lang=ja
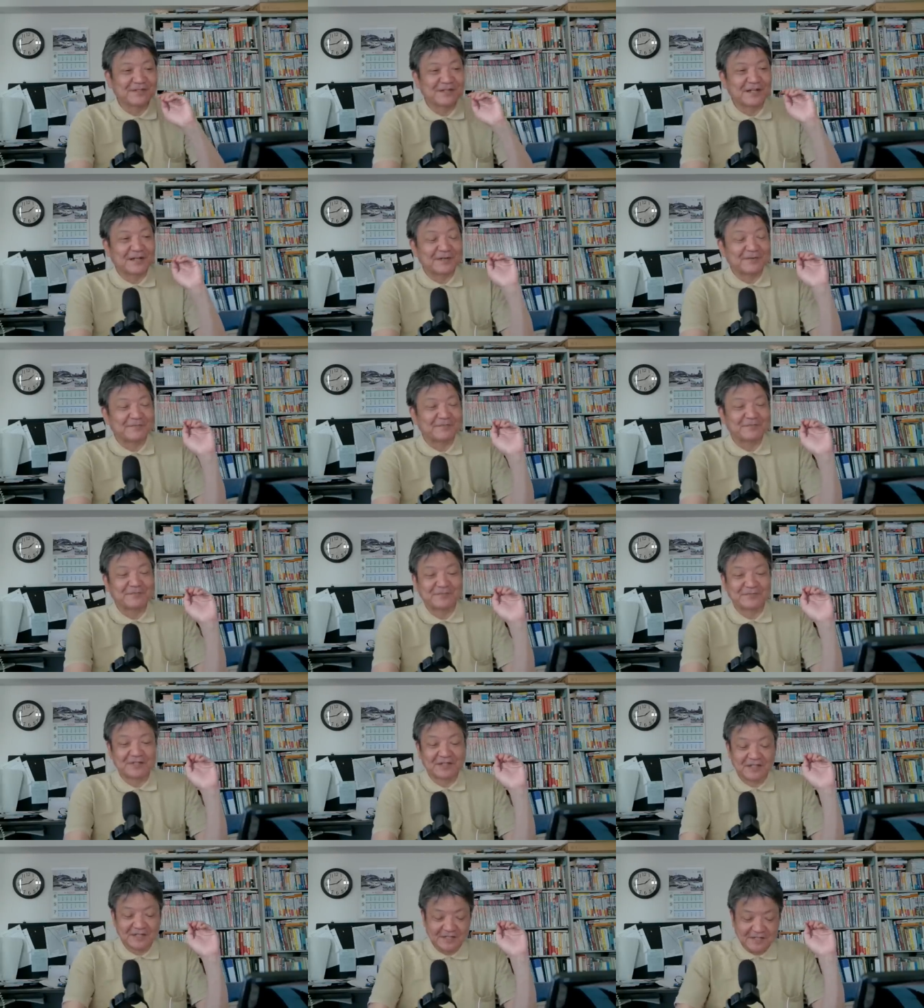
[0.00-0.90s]
はい。
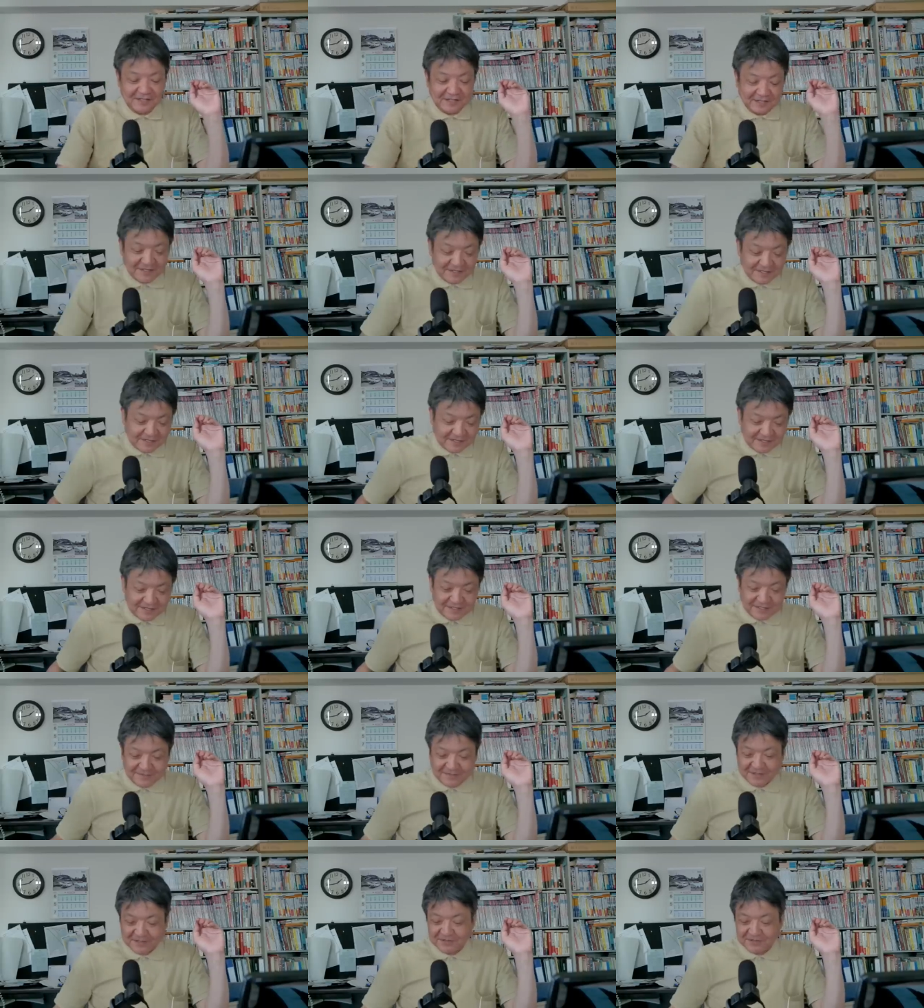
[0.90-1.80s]
えー、
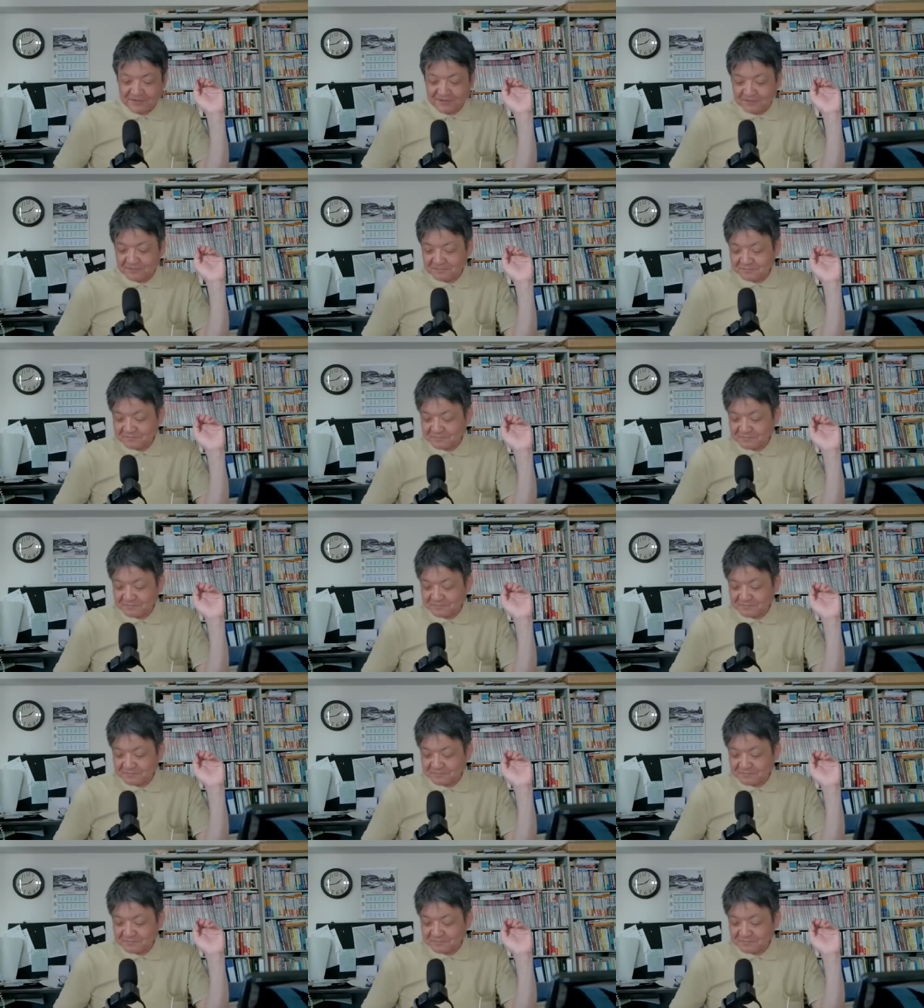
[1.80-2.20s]
行きましょう。